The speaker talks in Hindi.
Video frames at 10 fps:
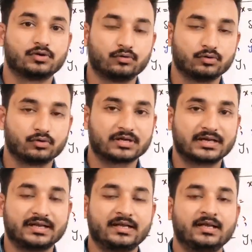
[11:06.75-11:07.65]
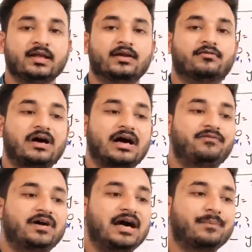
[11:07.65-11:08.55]
डाउनलोड करें
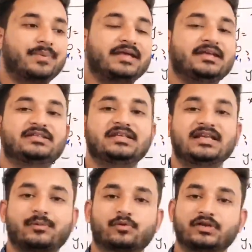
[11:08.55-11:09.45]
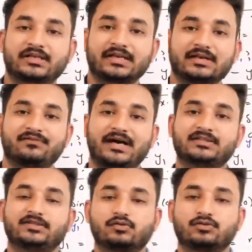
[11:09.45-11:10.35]
वहाँ पे इजीली आप लोग लिखेंगे
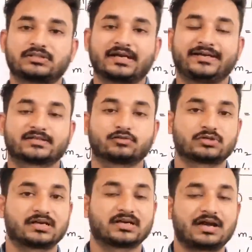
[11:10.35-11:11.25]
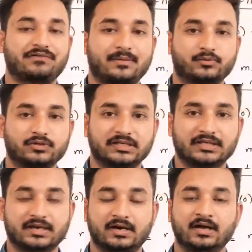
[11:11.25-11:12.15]
वाई इजिकल टू साइन एक्स उसका ग्राफ आपको दे
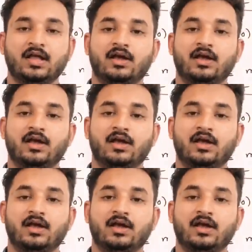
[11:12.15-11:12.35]
देगा